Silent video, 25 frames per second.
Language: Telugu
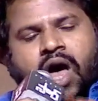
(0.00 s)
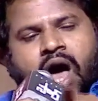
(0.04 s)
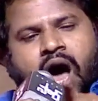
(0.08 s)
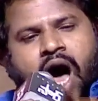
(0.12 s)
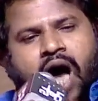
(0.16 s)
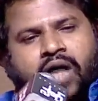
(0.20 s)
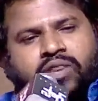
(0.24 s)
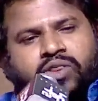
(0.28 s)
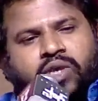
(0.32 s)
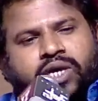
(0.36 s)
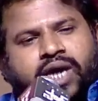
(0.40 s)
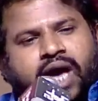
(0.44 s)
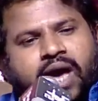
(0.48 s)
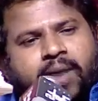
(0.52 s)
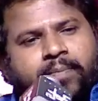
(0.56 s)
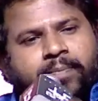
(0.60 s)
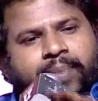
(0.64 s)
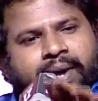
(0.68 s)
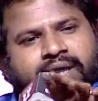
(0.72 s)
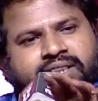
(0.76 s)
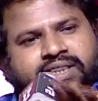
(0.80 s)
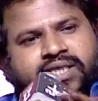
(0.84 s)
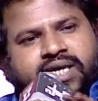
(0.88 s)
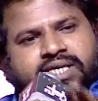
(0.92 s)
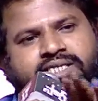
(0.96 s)
అందుకే
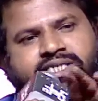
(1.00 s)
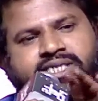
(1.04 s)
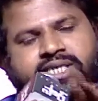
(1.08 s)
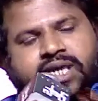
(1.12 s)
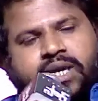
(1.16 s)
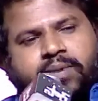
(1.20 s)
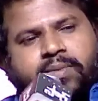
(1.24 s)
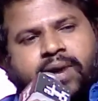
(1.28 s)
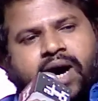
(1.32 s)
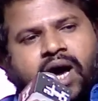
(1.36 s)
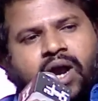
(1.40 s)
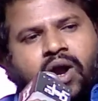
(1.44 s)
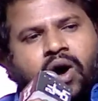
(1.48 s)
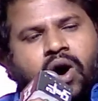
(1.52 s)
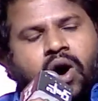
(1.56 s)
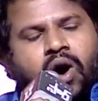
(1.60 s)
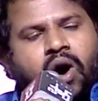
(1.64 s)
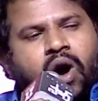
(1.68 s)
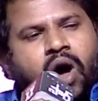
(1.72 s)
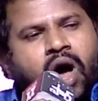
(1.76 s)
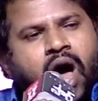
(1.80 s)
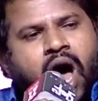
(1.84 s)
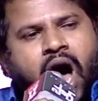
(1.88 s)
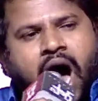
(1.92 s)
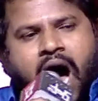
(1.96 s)
ప్రతి సినిమాలో
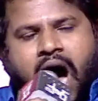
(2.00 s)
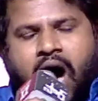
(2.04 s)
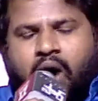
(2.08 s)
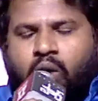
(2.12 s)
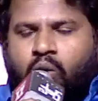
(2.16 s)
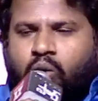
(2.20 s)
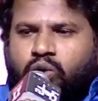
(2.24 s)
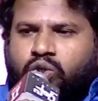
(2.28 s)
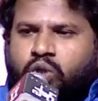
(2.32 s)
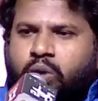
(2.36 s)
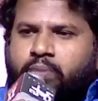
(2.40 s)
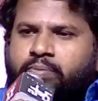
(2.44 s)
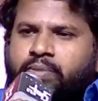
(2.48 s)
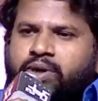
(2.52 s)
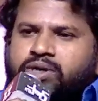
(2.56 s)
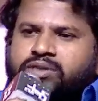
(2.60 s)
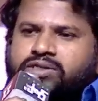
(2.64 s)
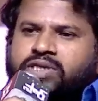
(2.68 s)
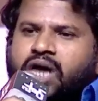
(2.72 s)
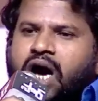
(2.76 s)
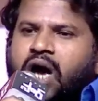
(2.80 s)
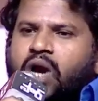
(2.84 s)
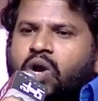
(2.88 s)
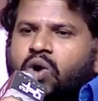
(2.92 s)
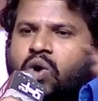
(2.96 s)
ఆ కుటుంబం
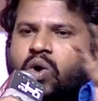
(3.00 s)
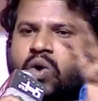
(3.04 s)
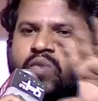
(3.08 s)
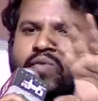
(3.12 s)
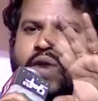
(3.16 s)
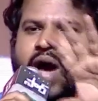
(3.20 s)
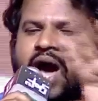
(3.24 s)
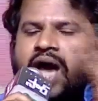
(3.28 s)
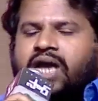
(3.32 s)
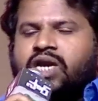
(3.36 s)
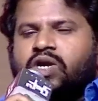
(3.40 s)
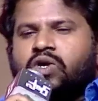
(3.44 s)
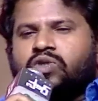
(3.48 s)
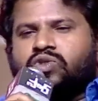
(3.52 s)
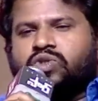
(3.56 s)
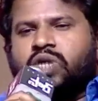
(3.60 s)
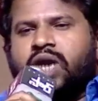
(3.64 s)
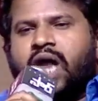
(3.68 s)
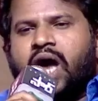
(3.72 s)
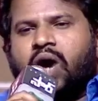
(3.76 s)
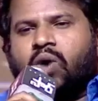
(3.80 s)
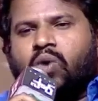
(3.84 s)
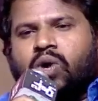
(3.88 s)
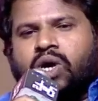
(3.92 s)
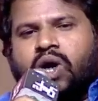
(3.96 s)
తాలూకు వాల్యూస్
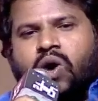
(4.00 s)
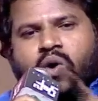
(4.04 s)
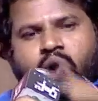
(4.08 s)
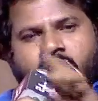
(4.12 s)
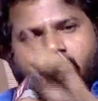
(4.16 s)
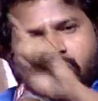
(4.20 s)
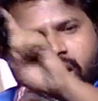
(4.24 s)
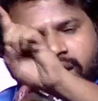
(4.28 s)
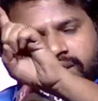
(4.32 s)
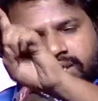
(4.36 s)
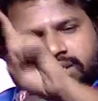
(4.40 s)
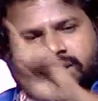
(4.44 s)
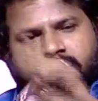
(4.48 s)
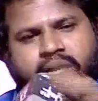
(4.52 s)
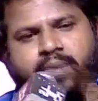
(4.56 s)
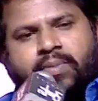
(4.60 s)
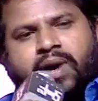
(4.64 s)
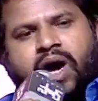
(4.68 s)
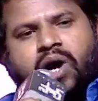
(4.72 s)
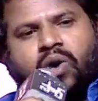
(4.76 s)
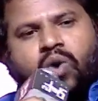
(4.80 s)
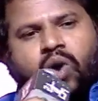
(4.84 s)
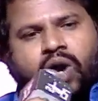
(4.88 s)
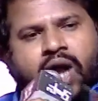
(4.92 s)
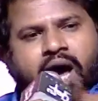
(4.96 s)
లేకుండా ఒక్క సినిమా
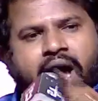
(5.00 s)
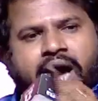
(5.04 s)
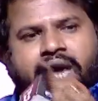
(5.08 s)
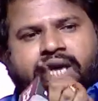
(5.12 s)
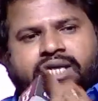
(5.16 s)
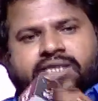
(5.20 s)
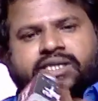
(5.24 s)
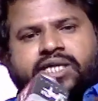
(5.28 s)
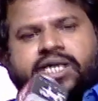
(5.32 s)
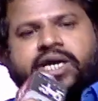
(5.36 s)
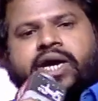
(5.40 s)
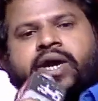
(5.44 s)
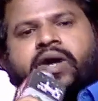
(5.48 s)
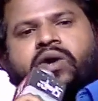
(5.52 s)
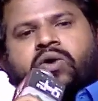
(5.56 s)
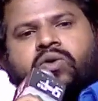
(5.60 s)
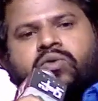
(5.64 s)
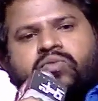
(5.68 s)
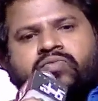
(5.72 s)
కూడా ఆయన తీయడు